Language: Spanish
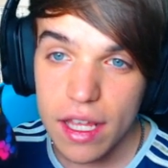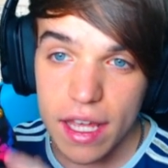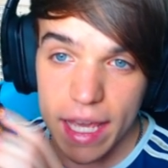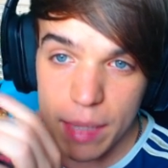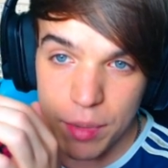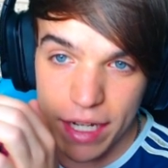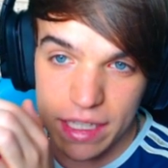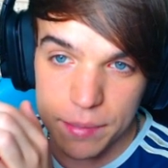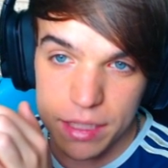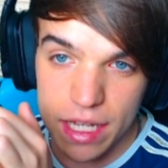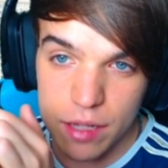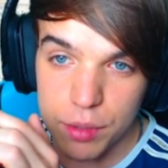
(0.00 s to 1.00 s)
Eh, por aquí también
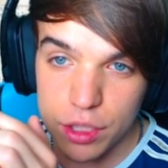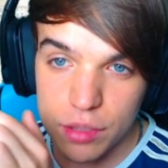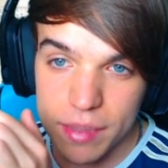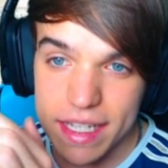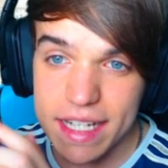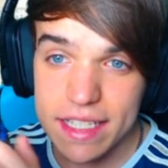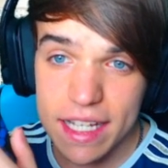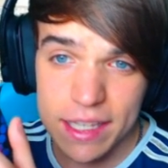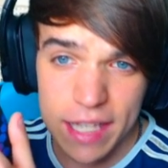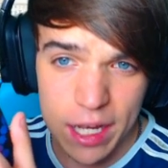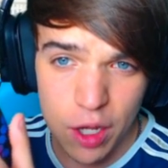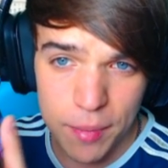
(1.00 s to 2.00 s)
tenéis un poquito más de Exit.
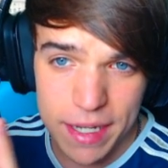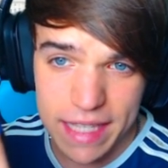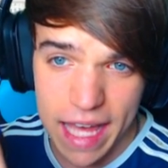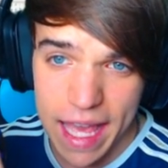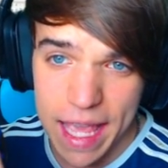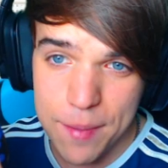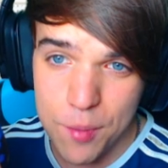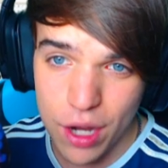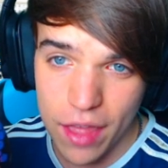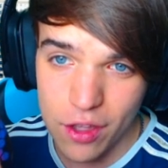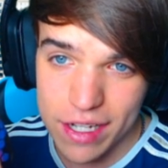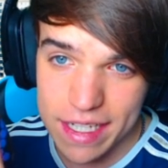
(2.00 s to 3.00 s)
El nombre está en
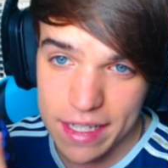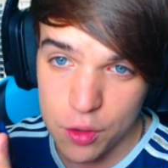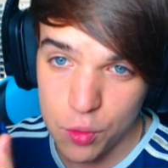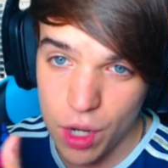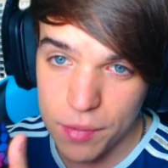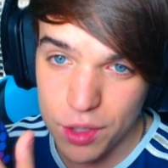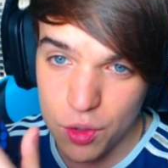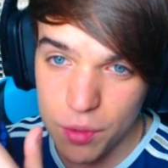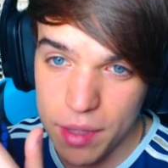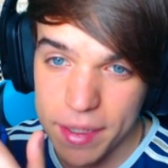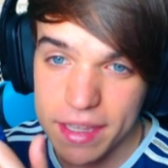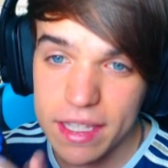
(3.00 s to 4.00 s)
morado, que es el de Dual View,
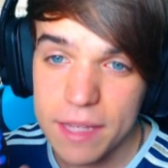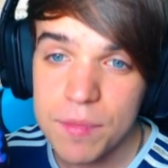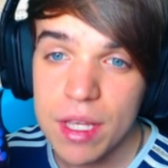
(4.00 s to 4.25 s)
obviamente.